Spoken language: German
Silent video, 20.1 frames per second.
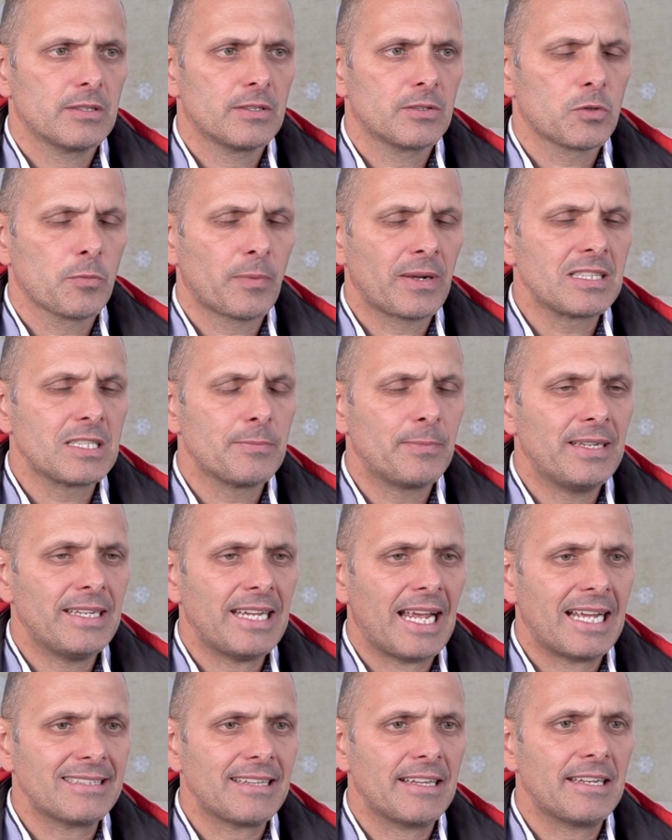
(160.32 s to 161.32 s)
Also prinzipiell
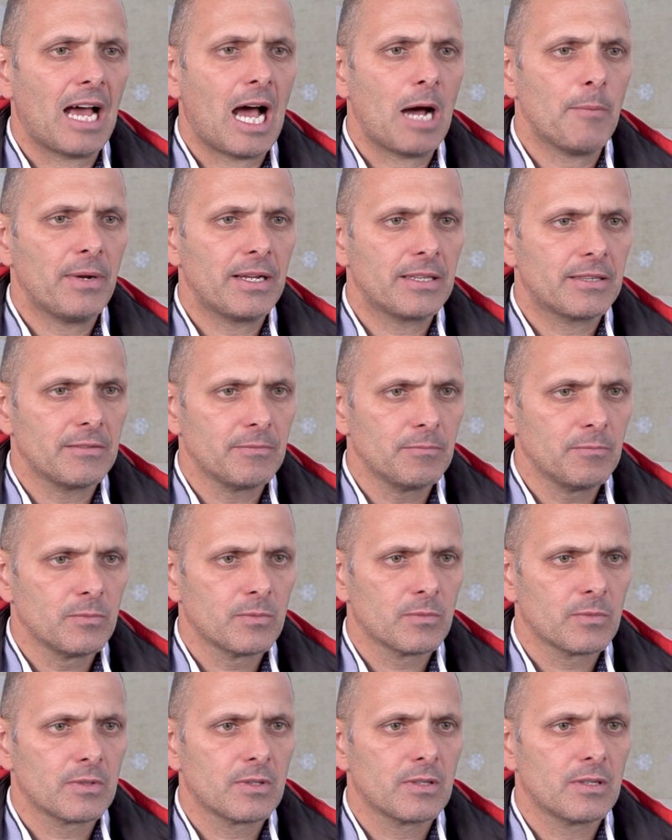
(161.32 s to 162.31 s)
die einzelnen Arbeiten
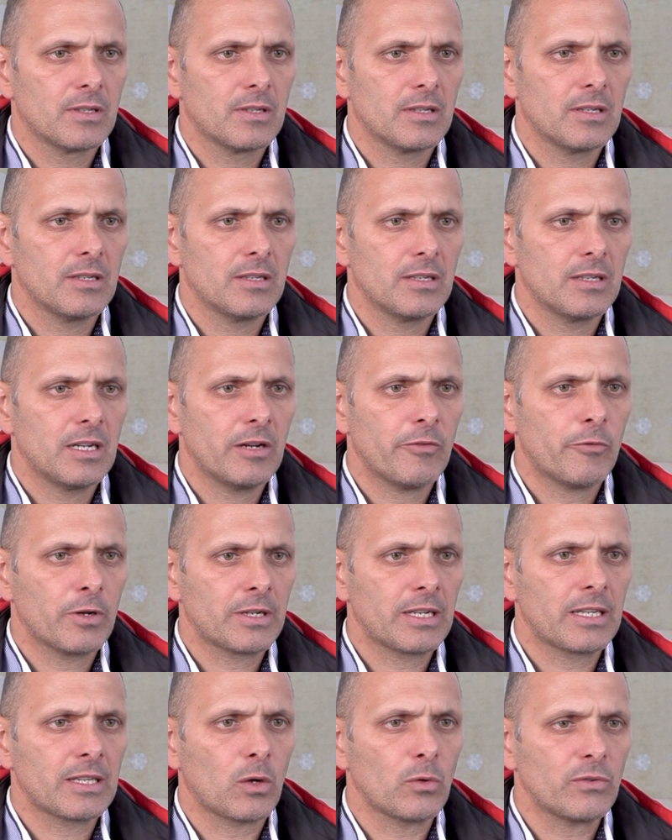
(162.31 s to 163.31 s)

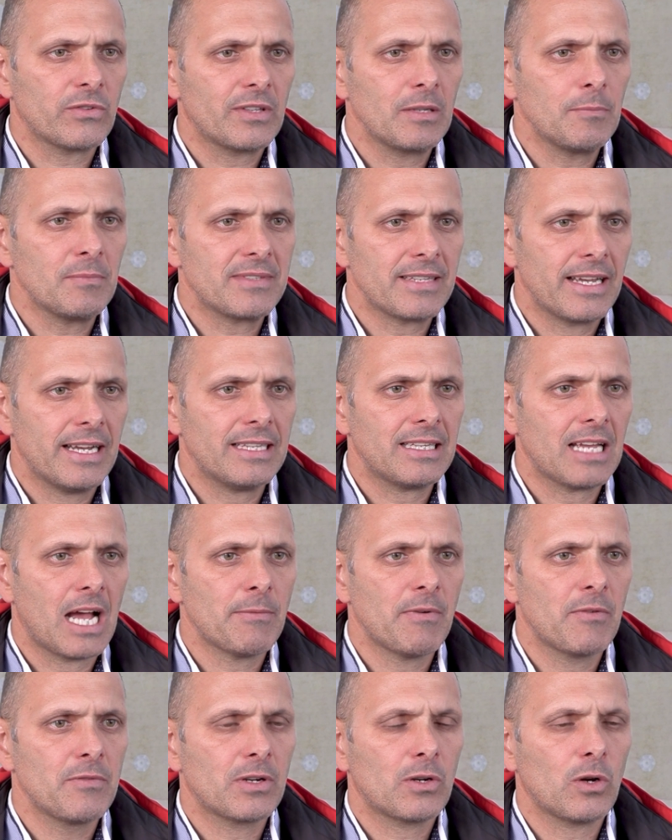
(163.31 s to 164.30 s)
erfordern trotzdem Zeit,
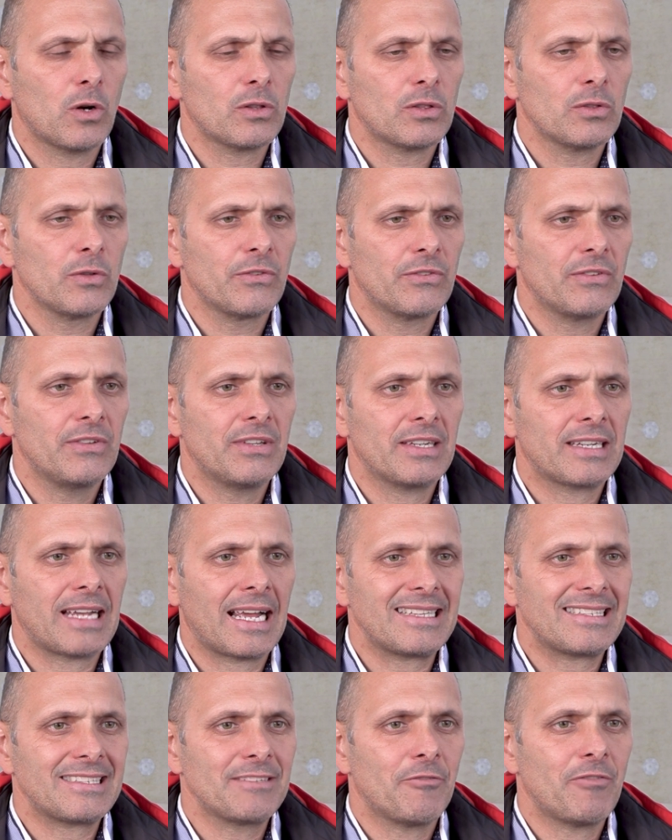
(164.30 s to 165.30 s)
aber wir konnten uns diese
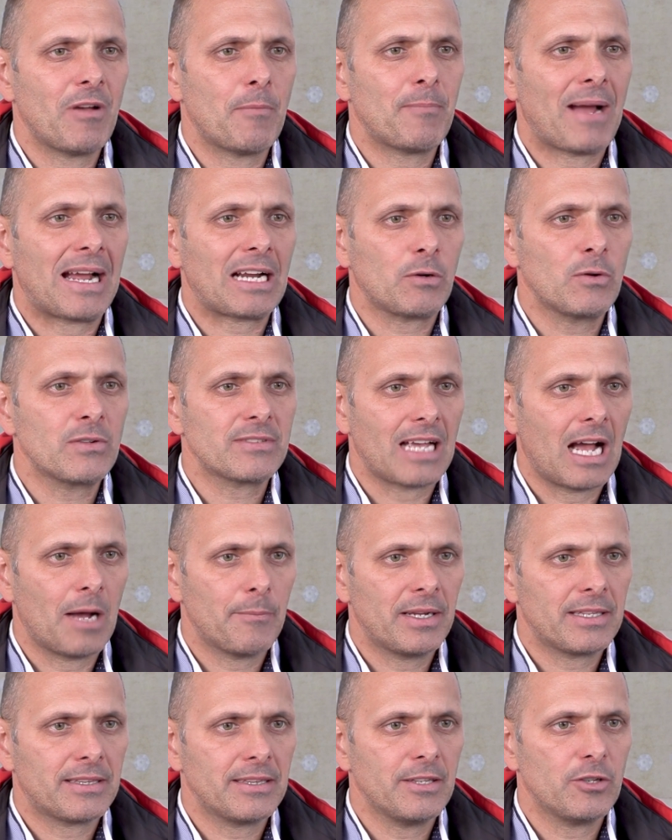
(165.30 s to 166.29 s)
ganzen
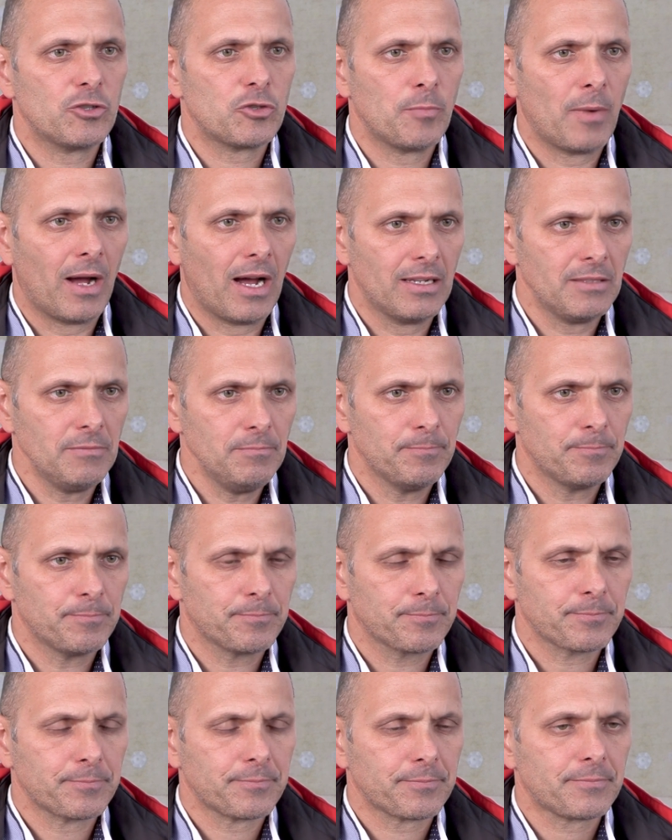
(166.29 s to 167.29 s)
Verpackungsarbeiten ersparen.
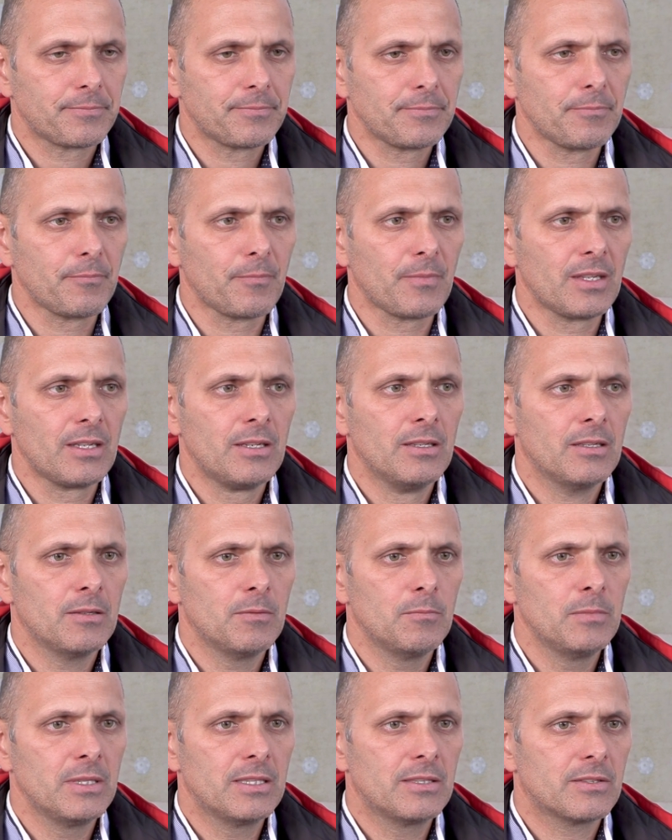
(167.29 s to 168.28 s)

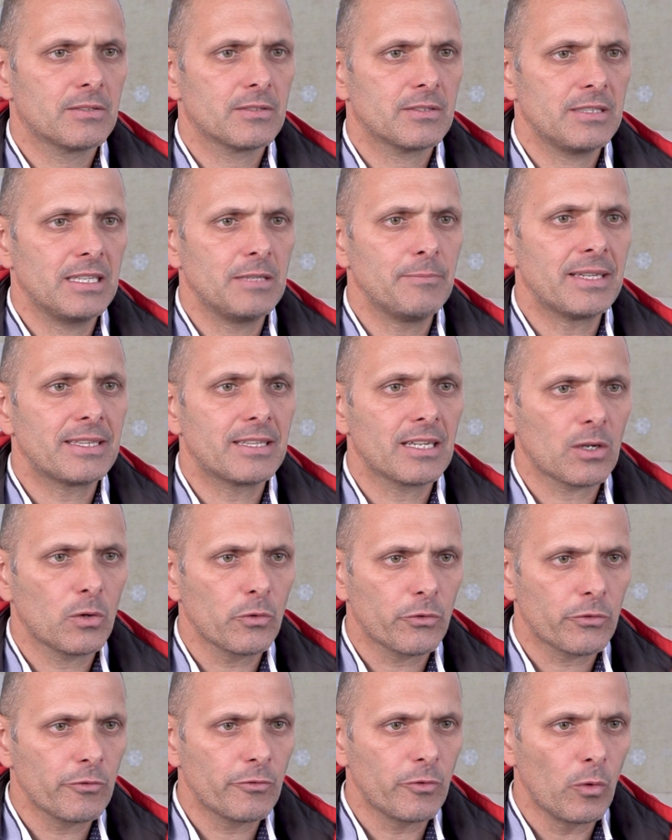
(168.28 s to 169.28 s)
Mit zehn Meter
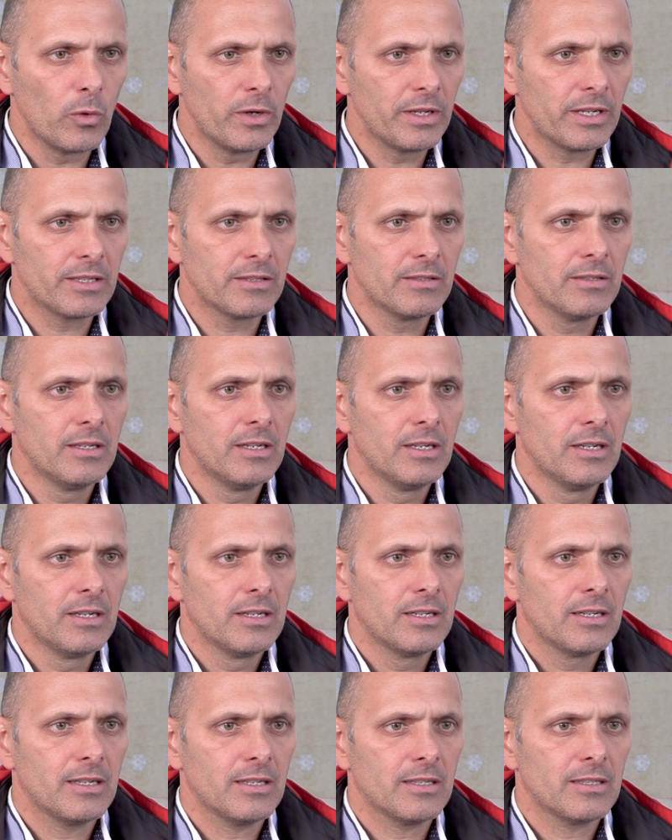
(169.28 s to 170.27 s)
großen Folien
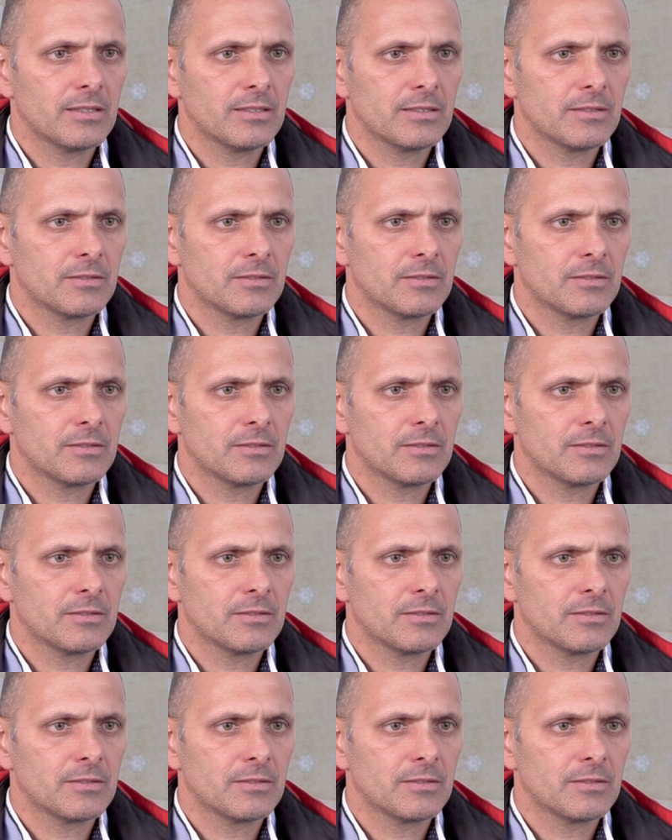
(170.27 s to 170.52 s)
äh,